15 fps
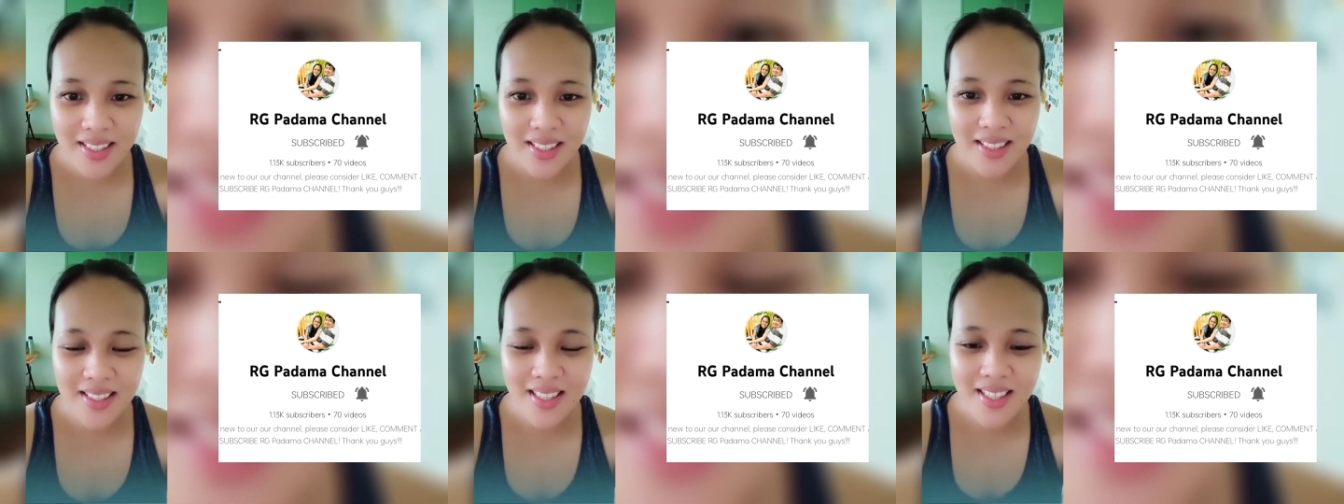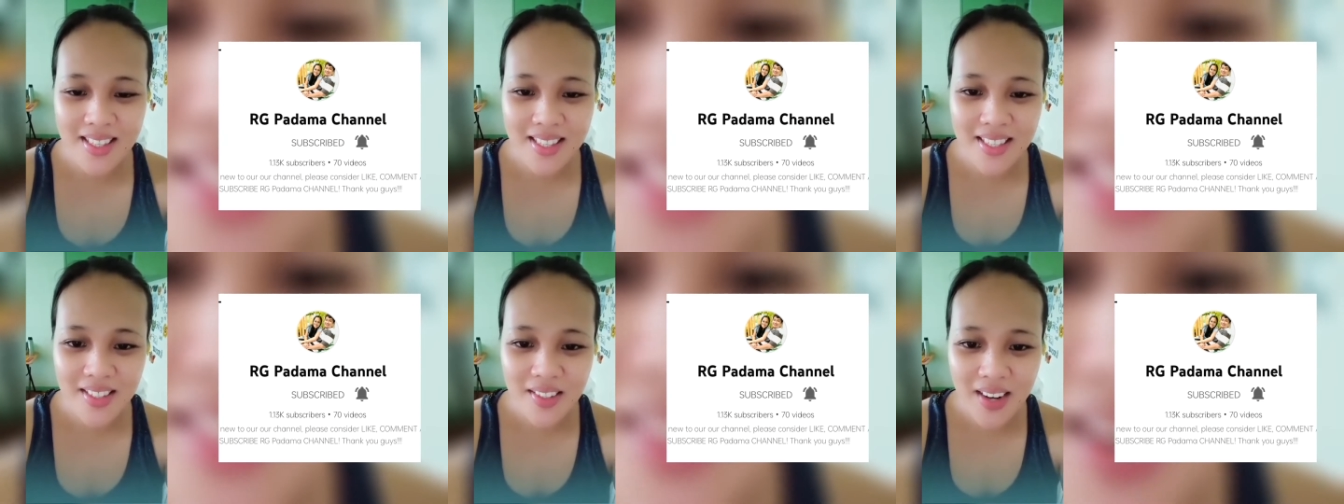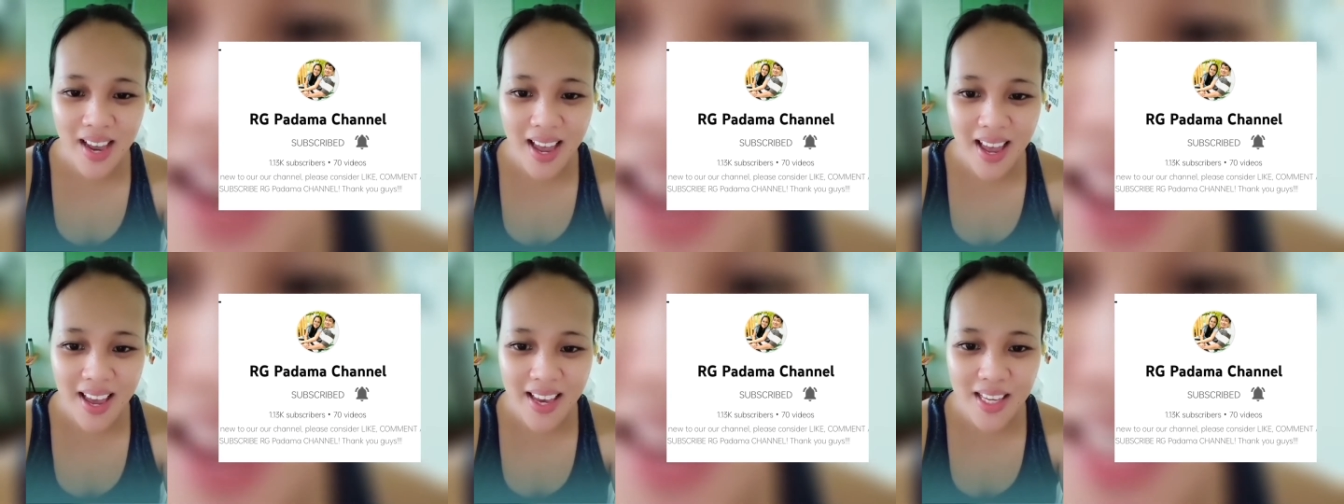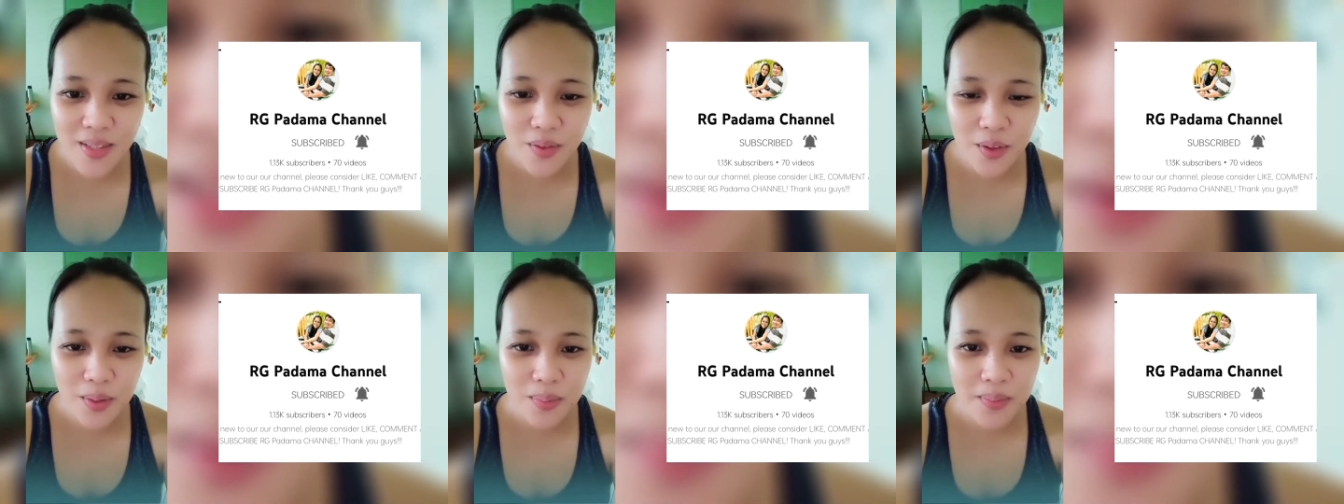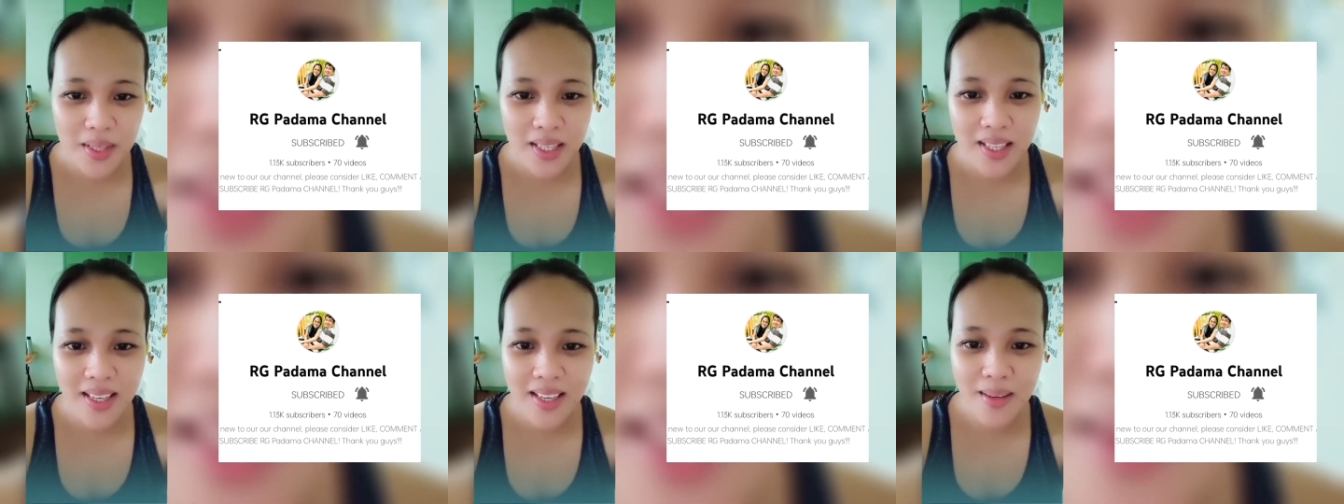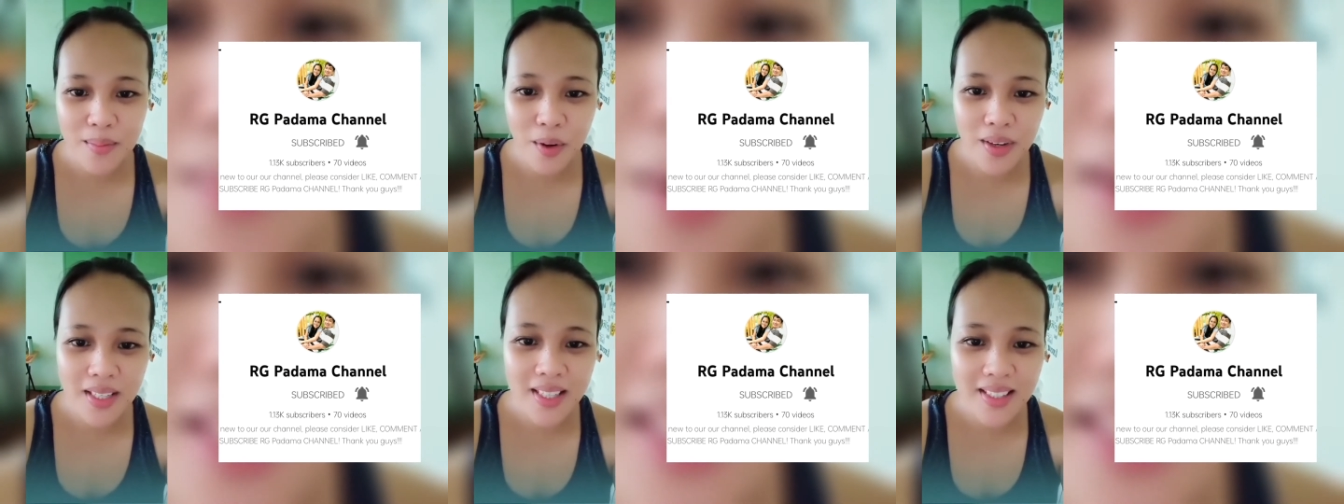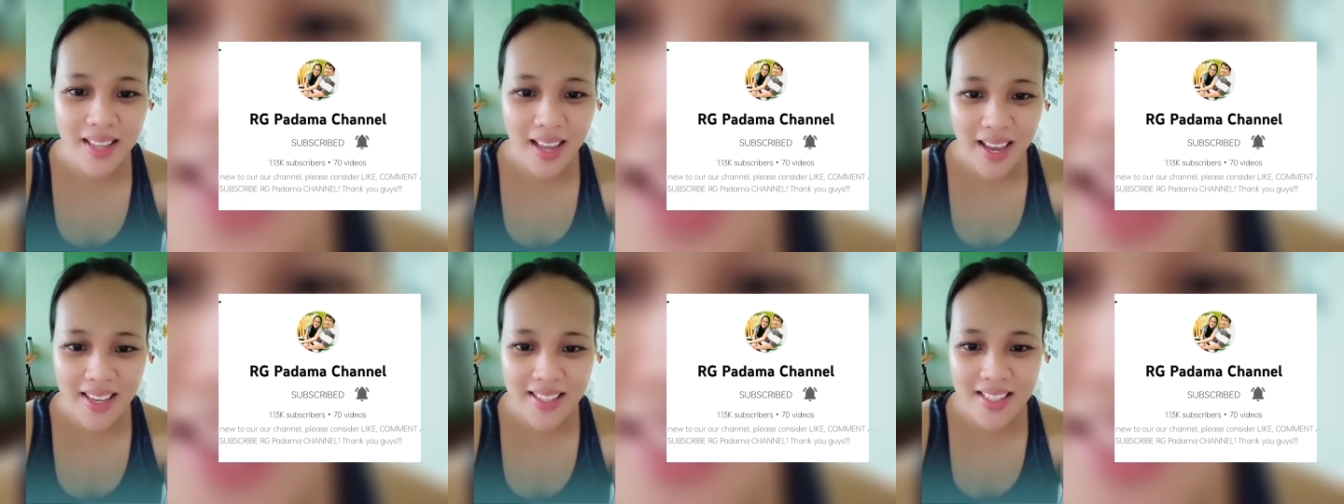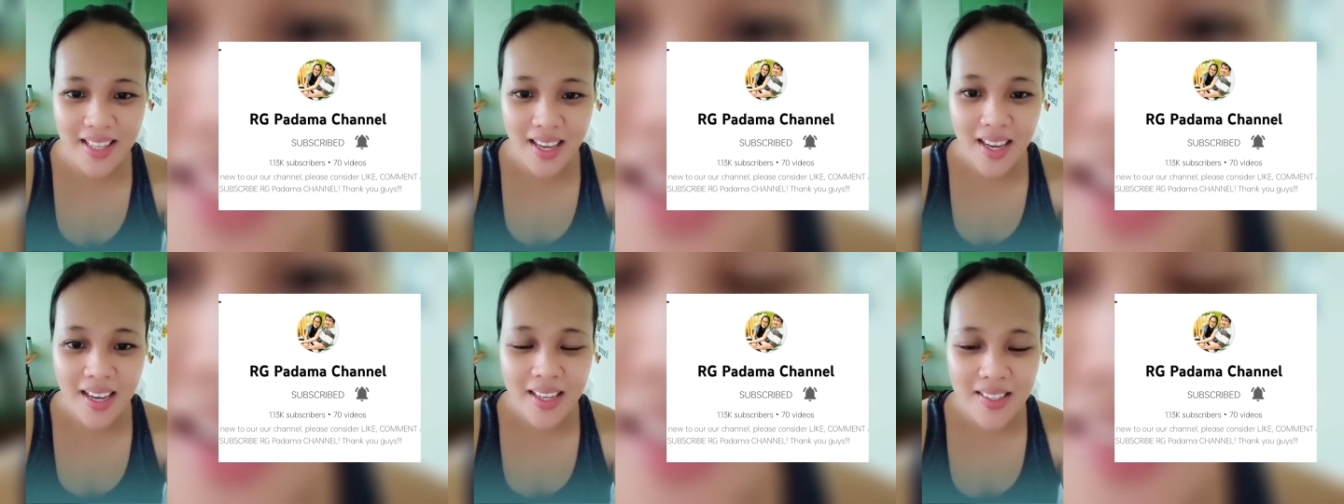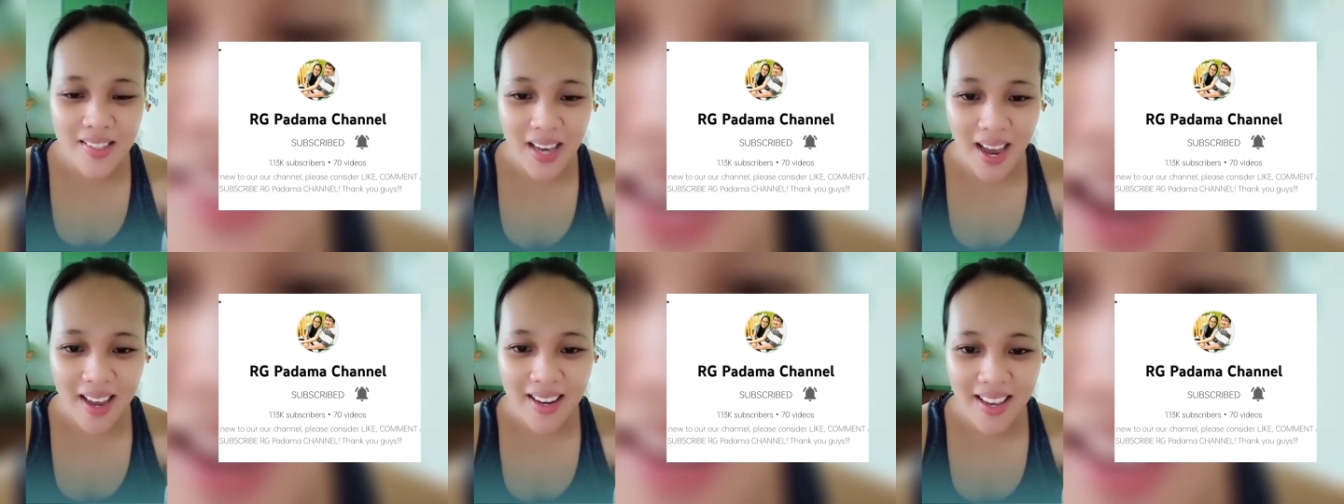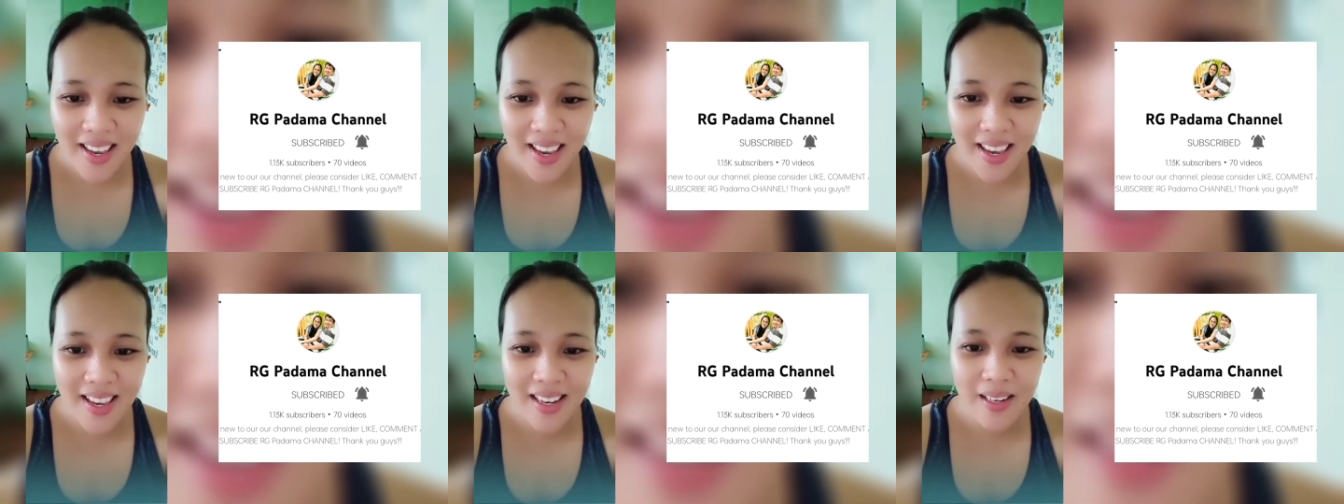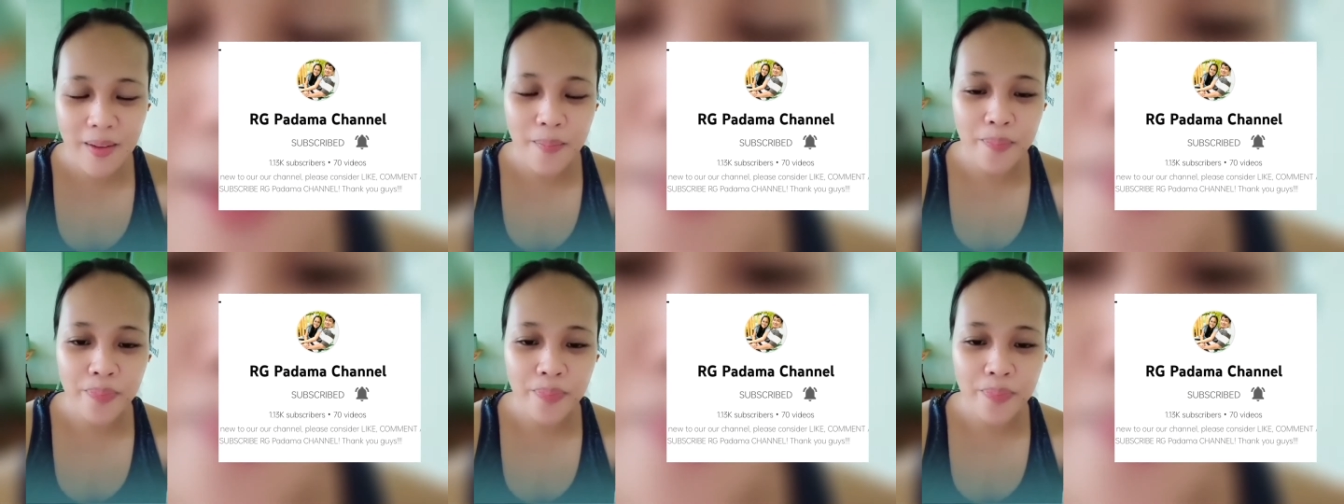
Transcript: CC Drives for being monetized channel.